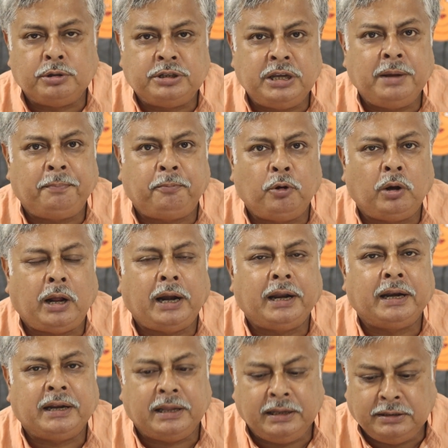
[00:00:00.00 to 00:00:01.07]
যে
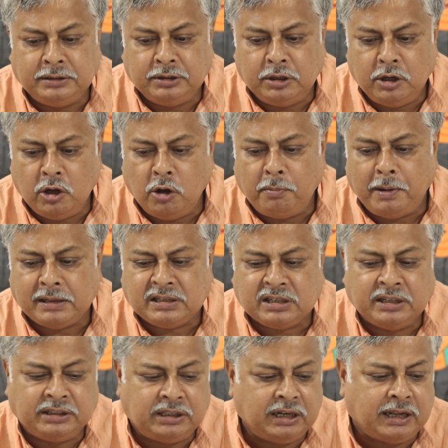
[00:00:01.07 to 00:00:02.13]
প্রকারের ইন্দ্রিয় বা
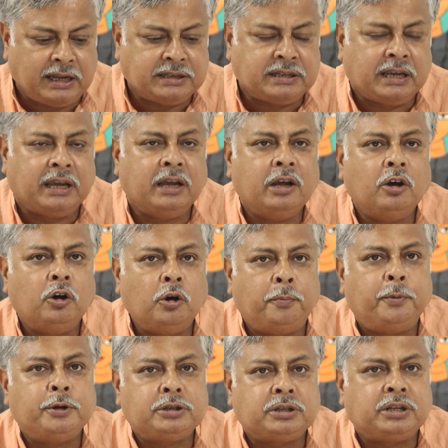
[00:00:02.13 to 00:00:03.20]
স্মৃতির কাছে
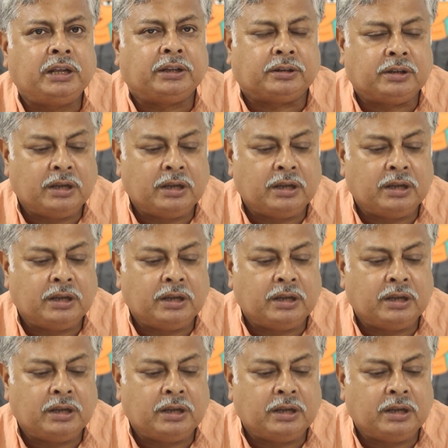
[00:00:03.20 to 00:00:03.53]
উপস্থিত